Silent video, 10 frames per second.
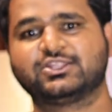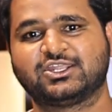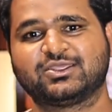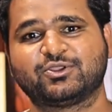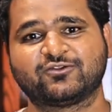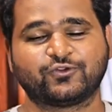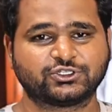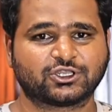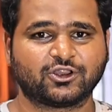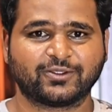దీన్ని మీరు
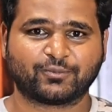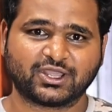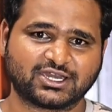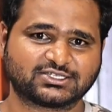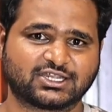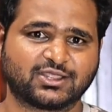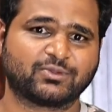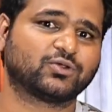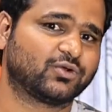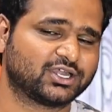ఫ్యూచర్లో ఎప్పుడైనా సరే
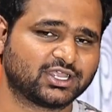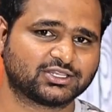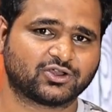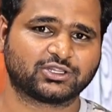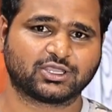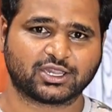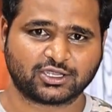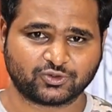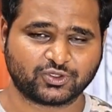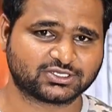మీకు వన్ ఇయర్ తర్వాత కానీ
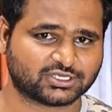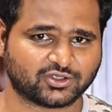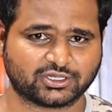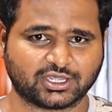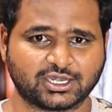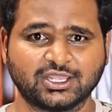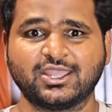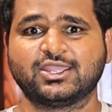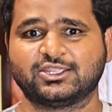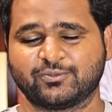టూ ఇయర్స్ తర్వాత కానీ
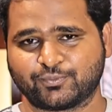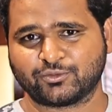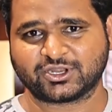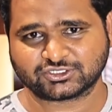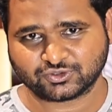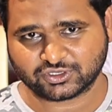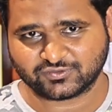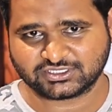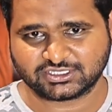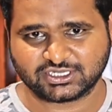ఎప్పుడు మన స్టోర్కి
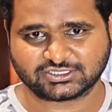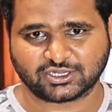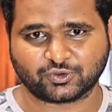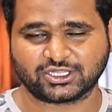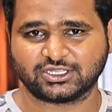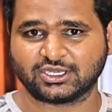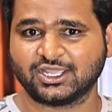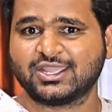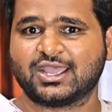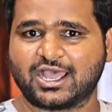విజిట్ చేసినా కూడా దీన్ని
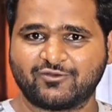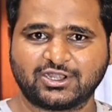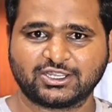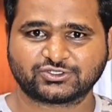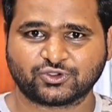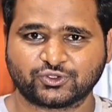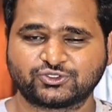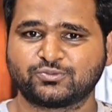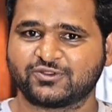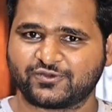అవైల్
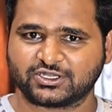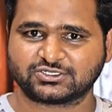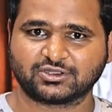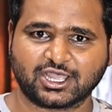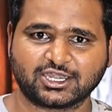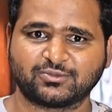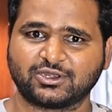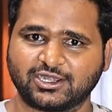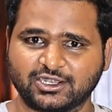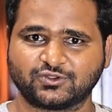చేసుకోవచ్చు మీ ఫ్రెండ్స్కి కానీ మీ
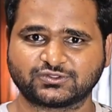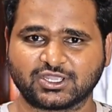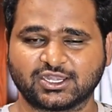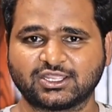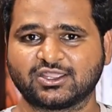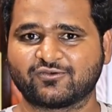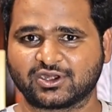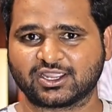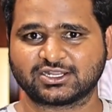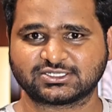రిలేటివ్స్ కానీ
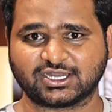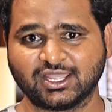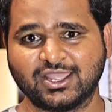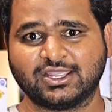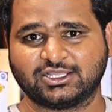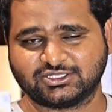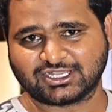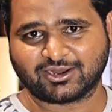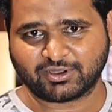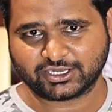ఎవరికైనా సరే ఇది
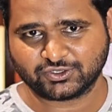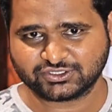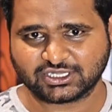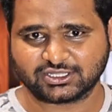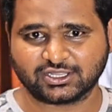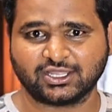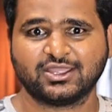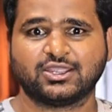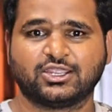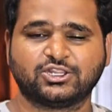చాలా బాగా యూజ్ అవుతుంది
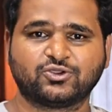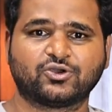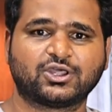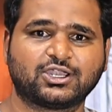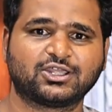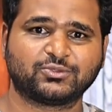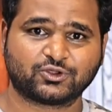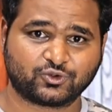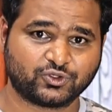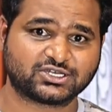ఎందుకు అనంటే
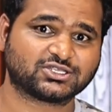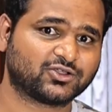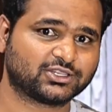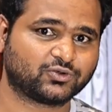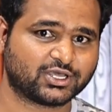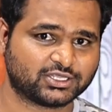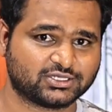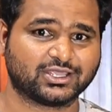మీకు టూ ఇయర్స్ తర్వాత కూడా